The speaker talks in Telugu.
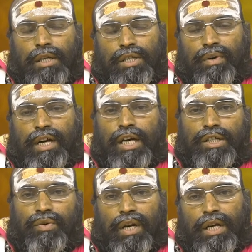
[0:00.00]

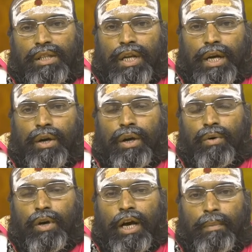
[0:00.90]
శివకేశవులకిద్దరికీ
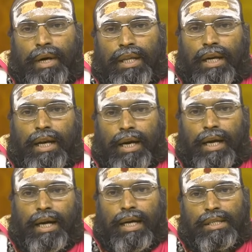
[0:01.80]
కూడా భేదం
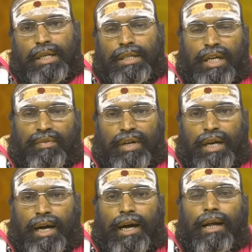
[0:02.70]
లేకుండా అర్చన
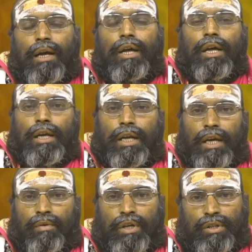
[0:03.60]
చేయవయ్యా
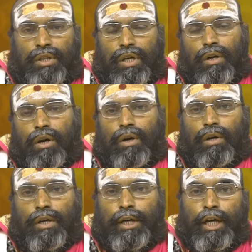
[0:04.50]
నీవు యుద్ధంలో
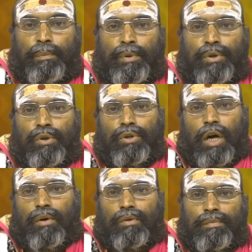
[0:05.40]

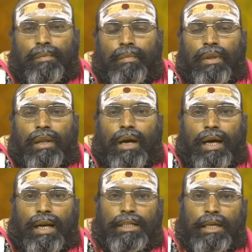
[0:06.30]
గెలుపొందుతావు
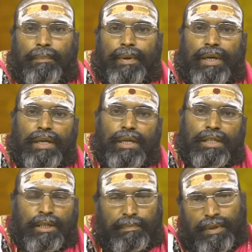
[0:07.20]
అని చెప్పి
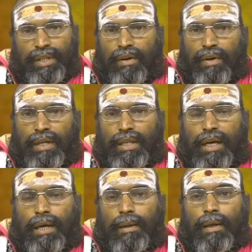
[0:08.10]
చెప్పిన తర్వాత
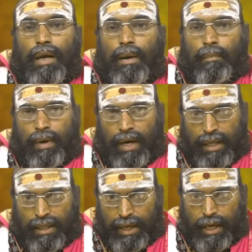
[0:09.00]
మళ్ళా
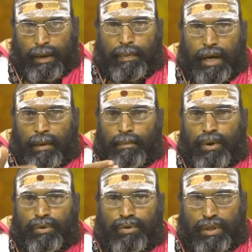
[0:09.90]
తిరిగి
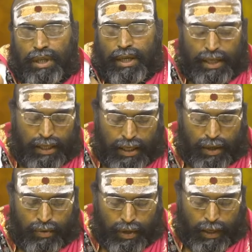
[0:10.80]
ప్రారంభమవుతోంది ఈ కథంతా
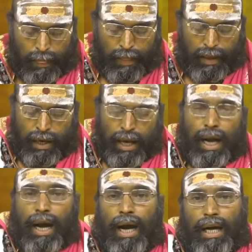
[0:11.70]
కూడా
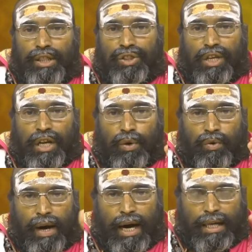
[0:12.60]

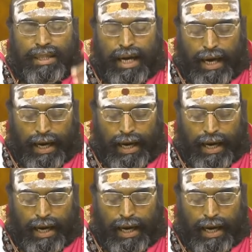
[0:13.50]
అత్రిరువాచా